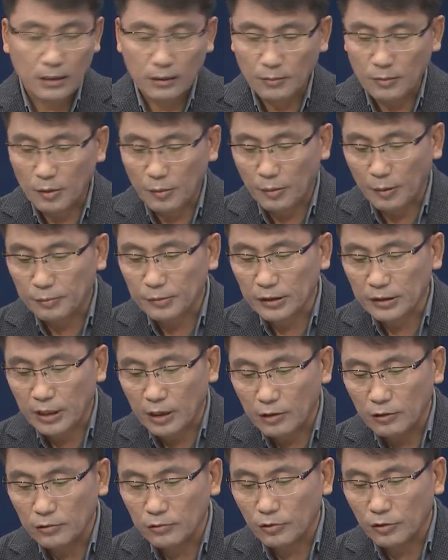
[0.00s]
뭐 네. 뭐 법적
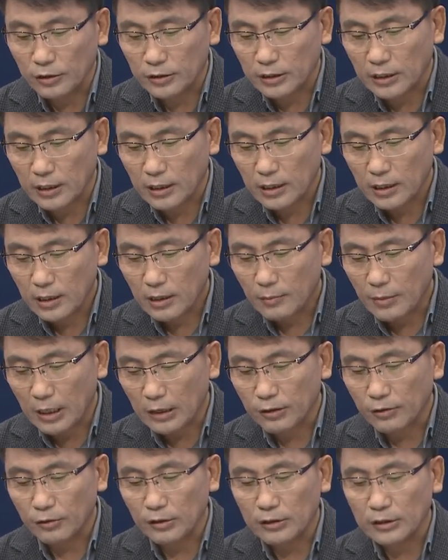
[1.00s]
대응도 이제
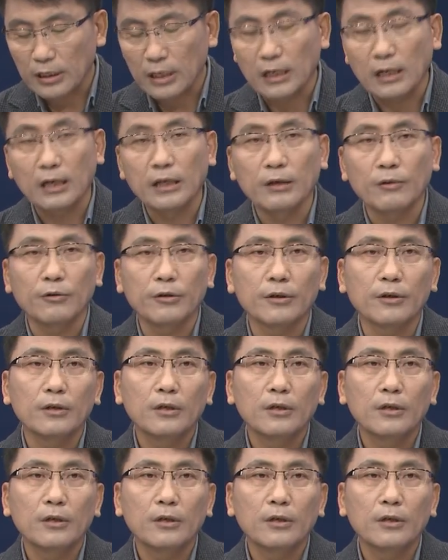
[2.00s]
밝히고 있는 상황이고요.